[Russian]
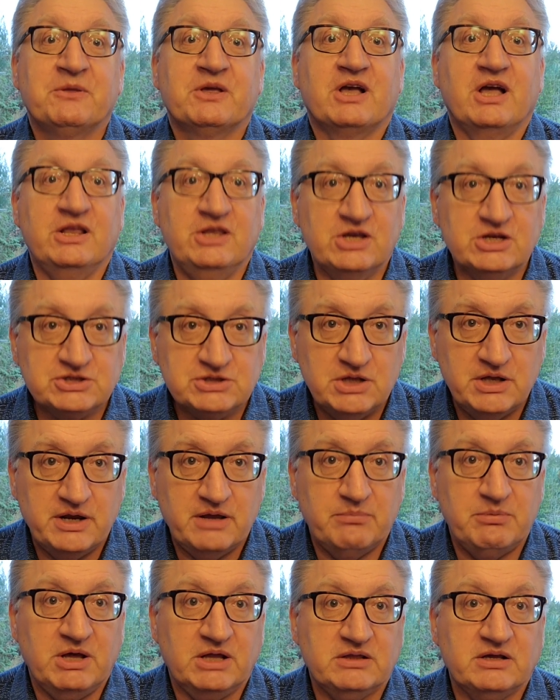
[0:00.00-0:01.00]
Конечно,
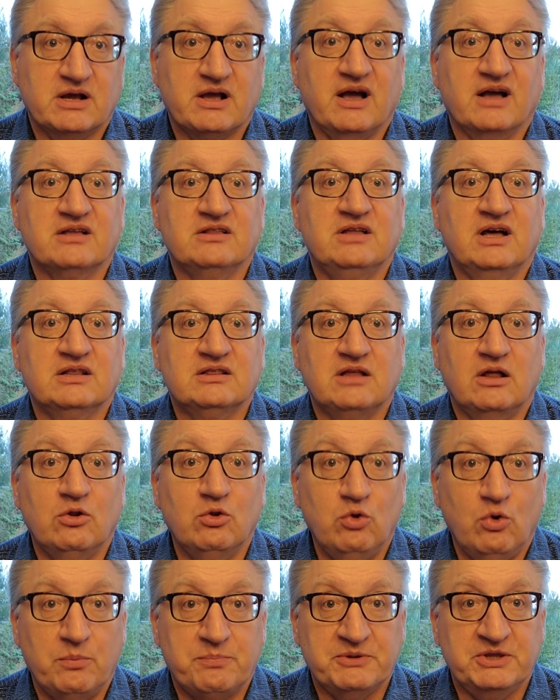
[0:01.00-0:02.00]
ребята, когда-то
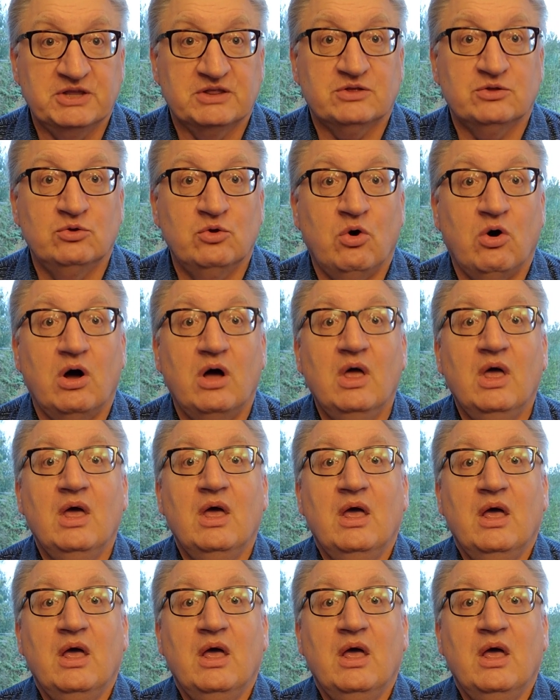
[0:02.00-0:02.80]
лопнет, но